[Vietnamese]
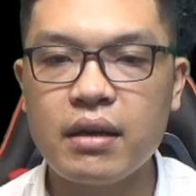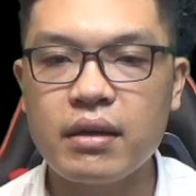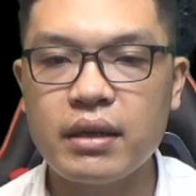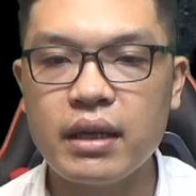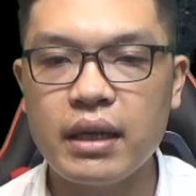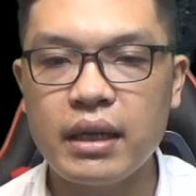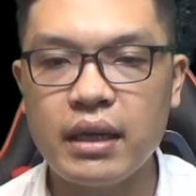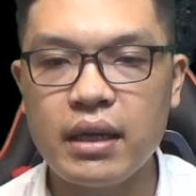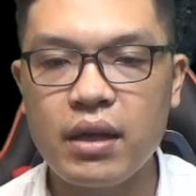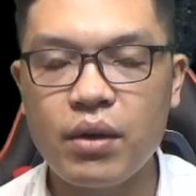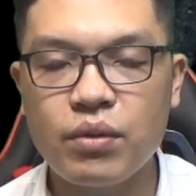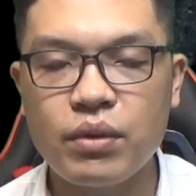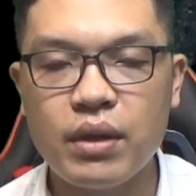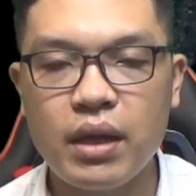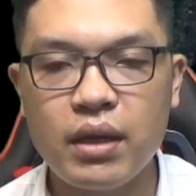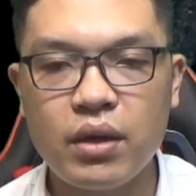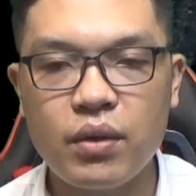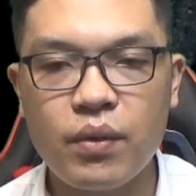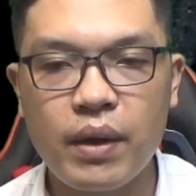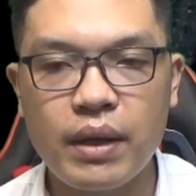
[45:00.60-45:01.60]
cực kỳ yêu
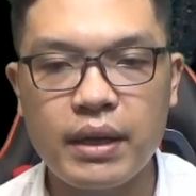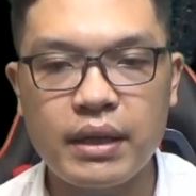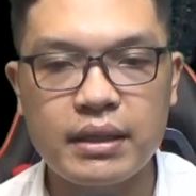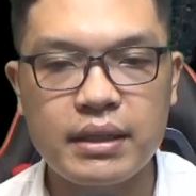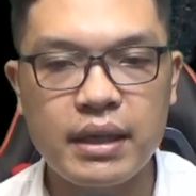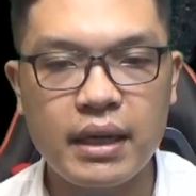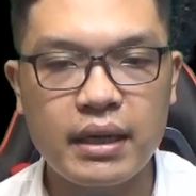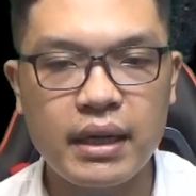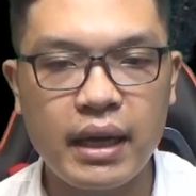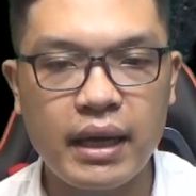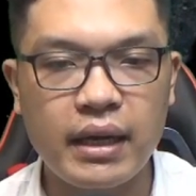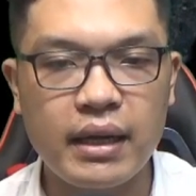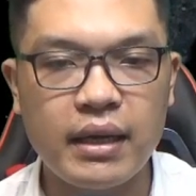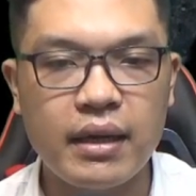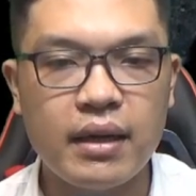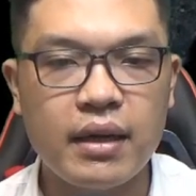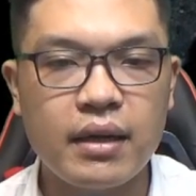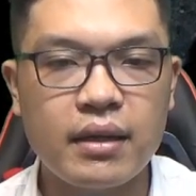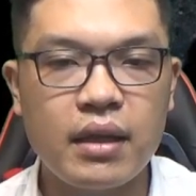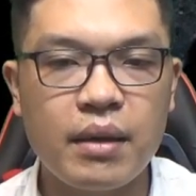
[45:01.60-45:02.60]
thích quyển sách này
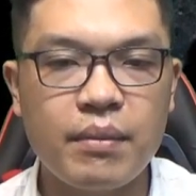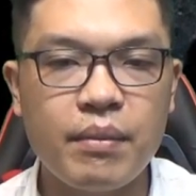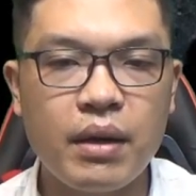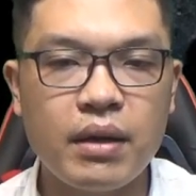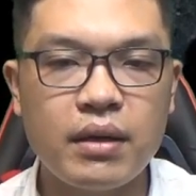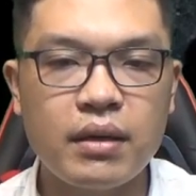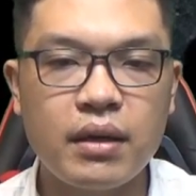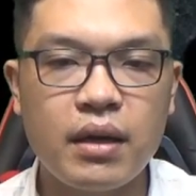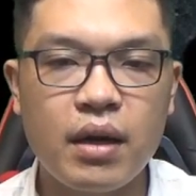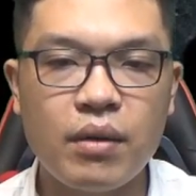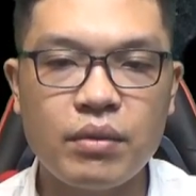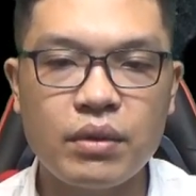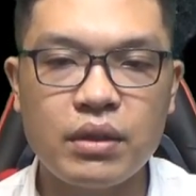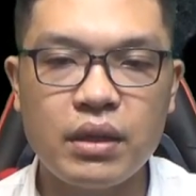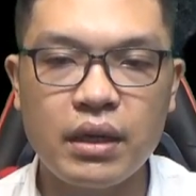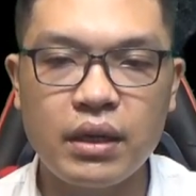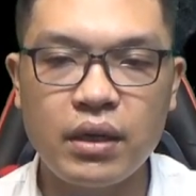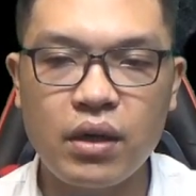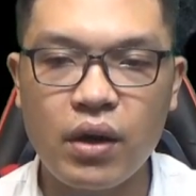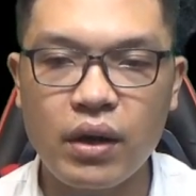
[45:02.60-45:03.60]
tới mức không
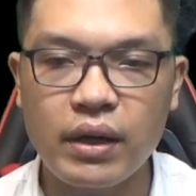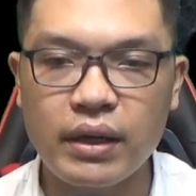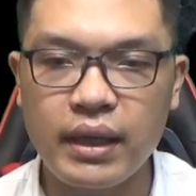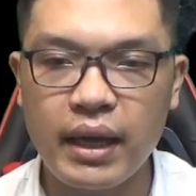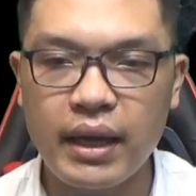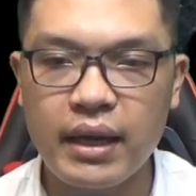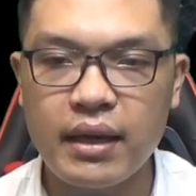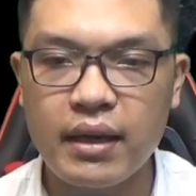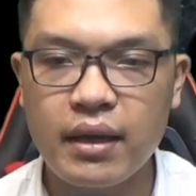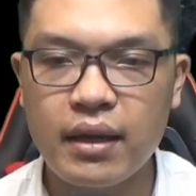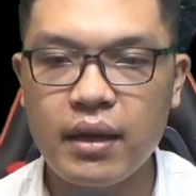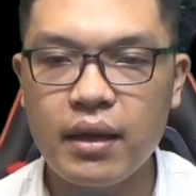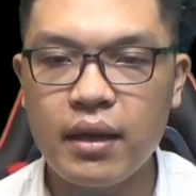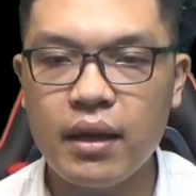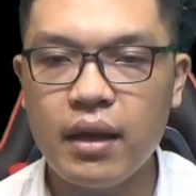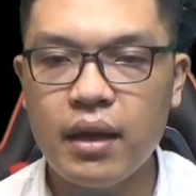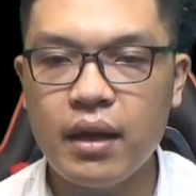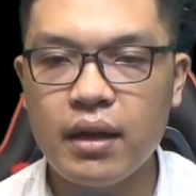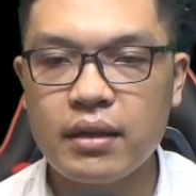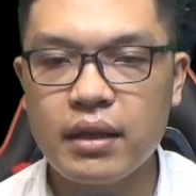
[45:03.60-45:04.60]
rời khỏi tay.
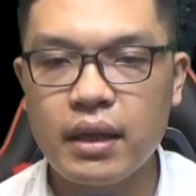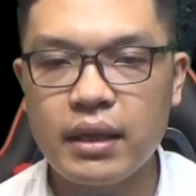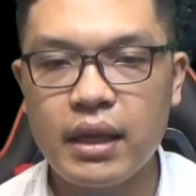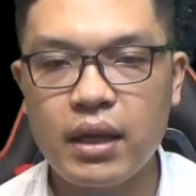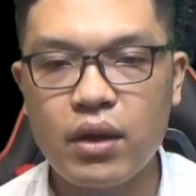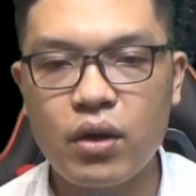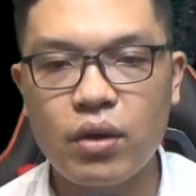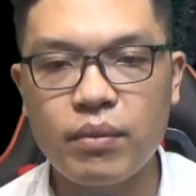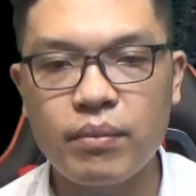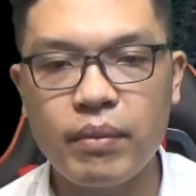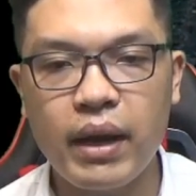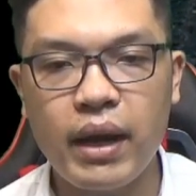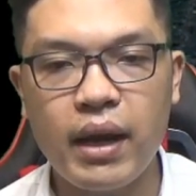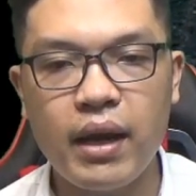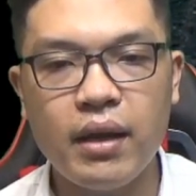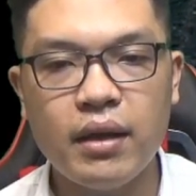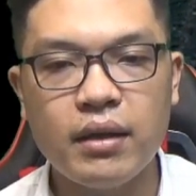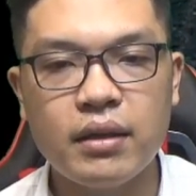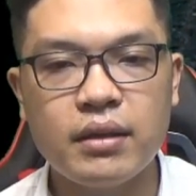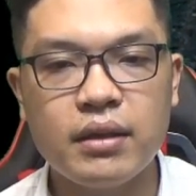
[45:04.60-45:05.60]
Ta thấy con
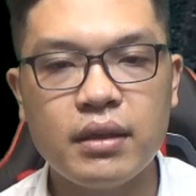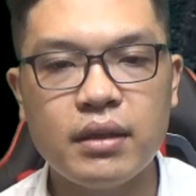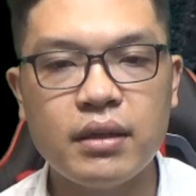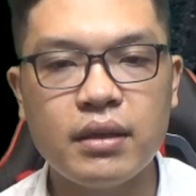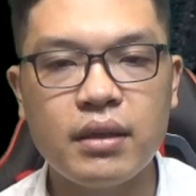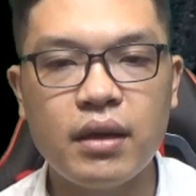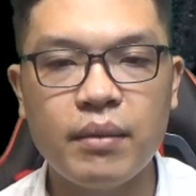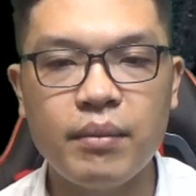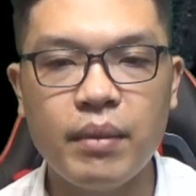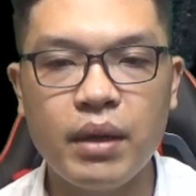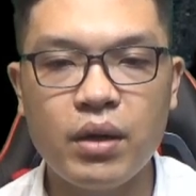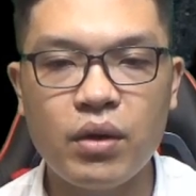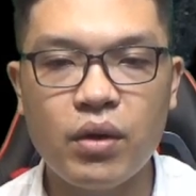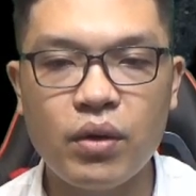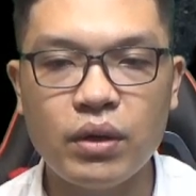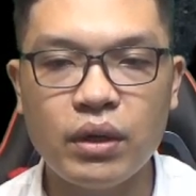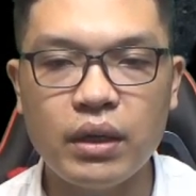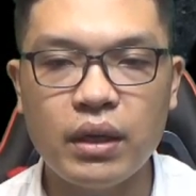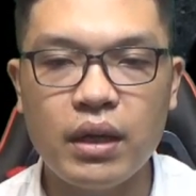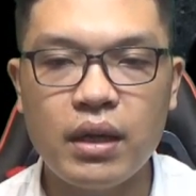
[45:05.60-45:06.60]
bé như người mất
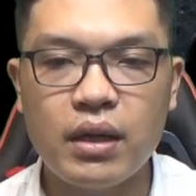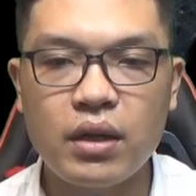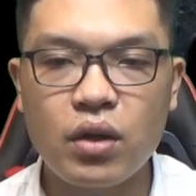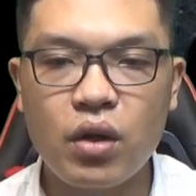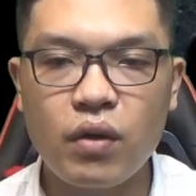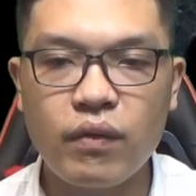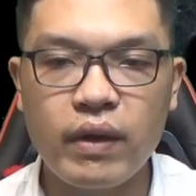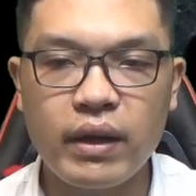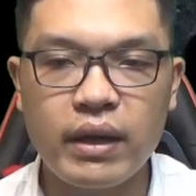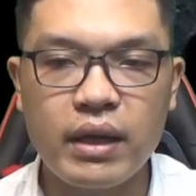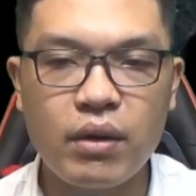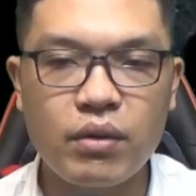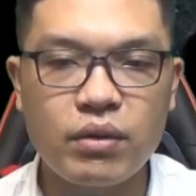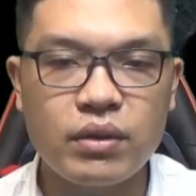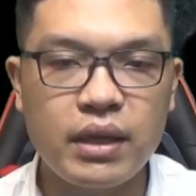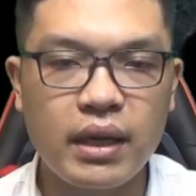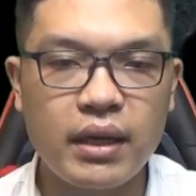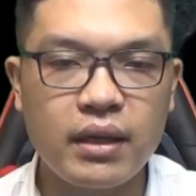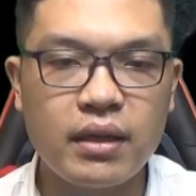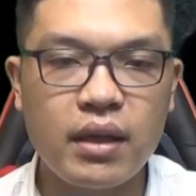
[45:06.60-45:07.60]
hồn, có vẻ yêu
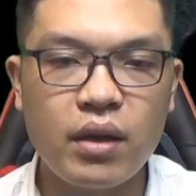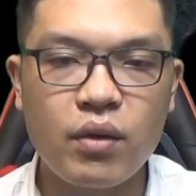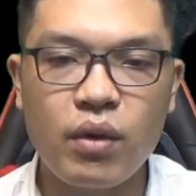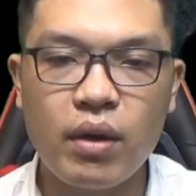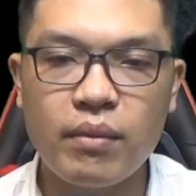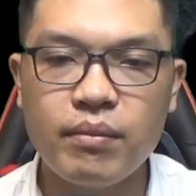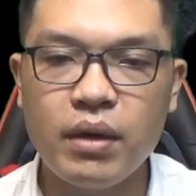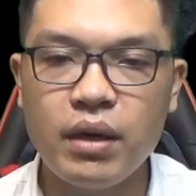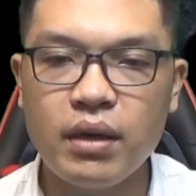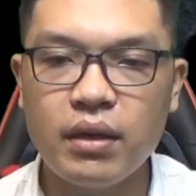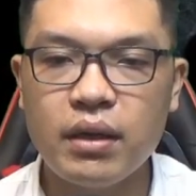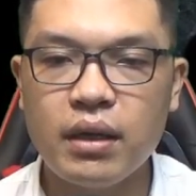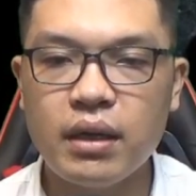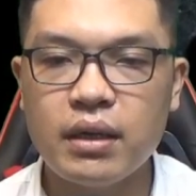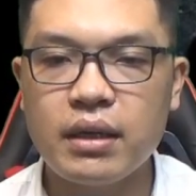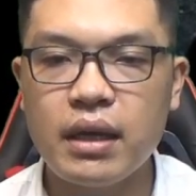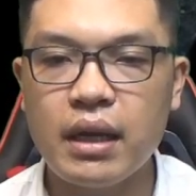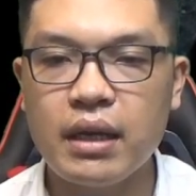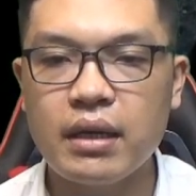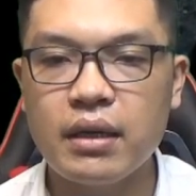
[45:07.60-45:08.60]
sách tới quá mức
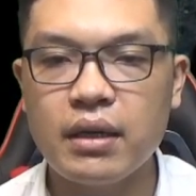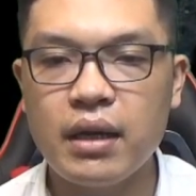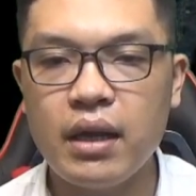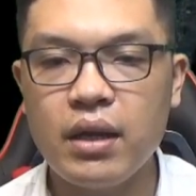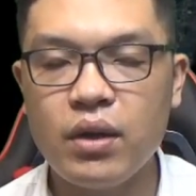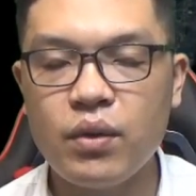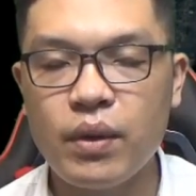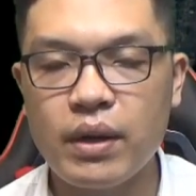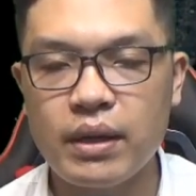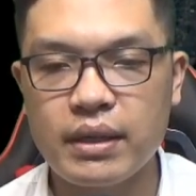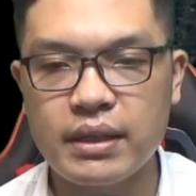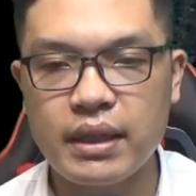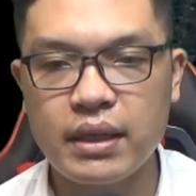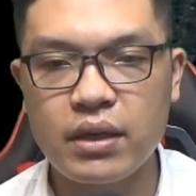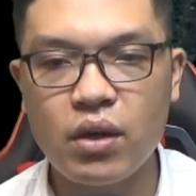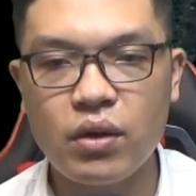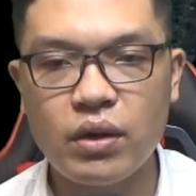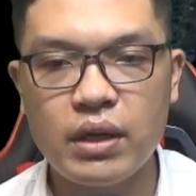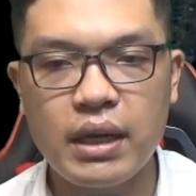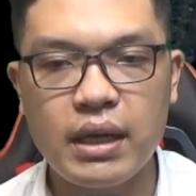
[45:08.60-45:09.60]
nên lấy quyển sách
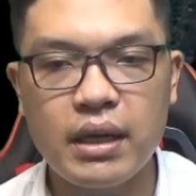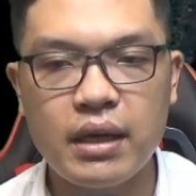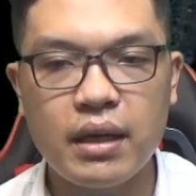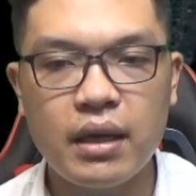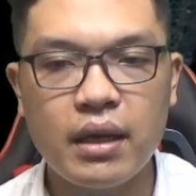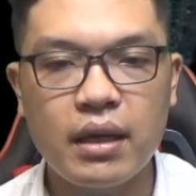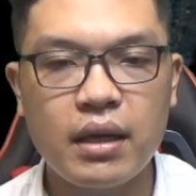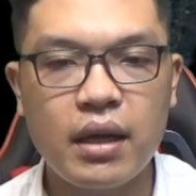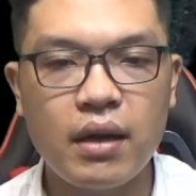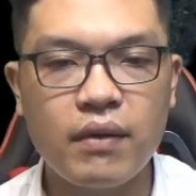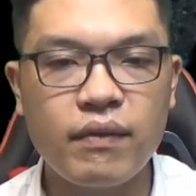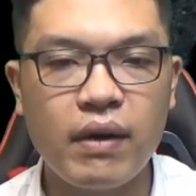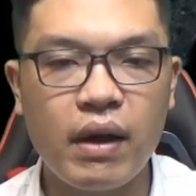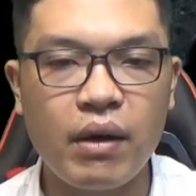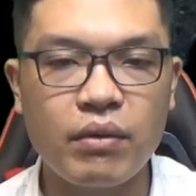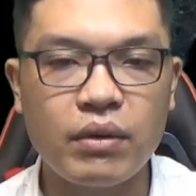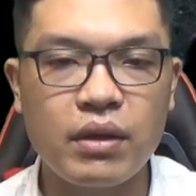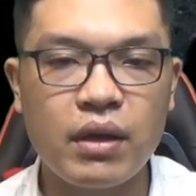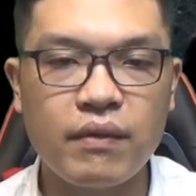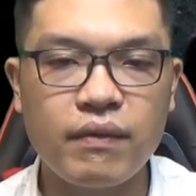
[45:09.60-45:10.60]
đó đi, cất
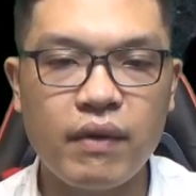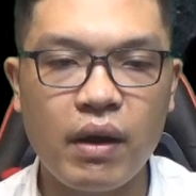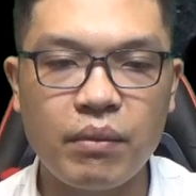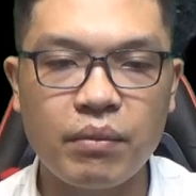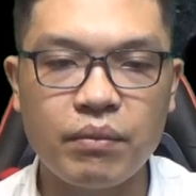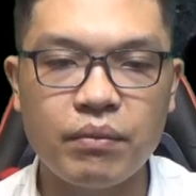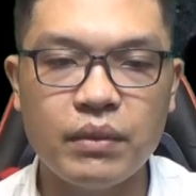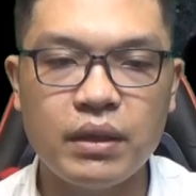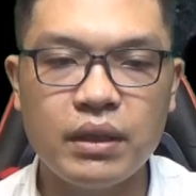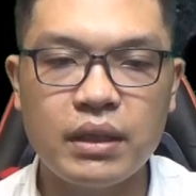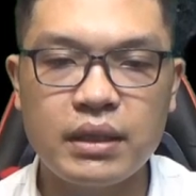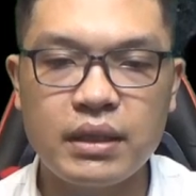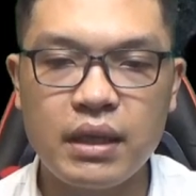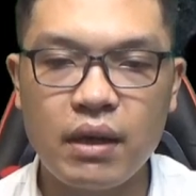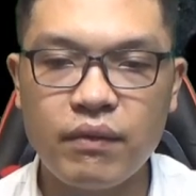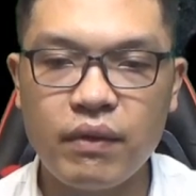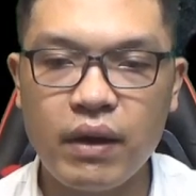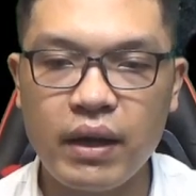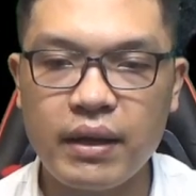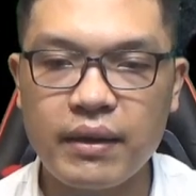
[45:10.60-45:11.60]
vào thư phòng.
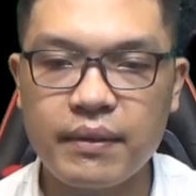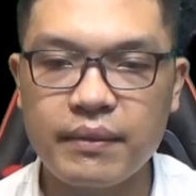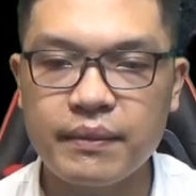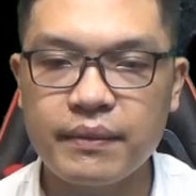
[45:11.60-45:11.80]
Sao vậy?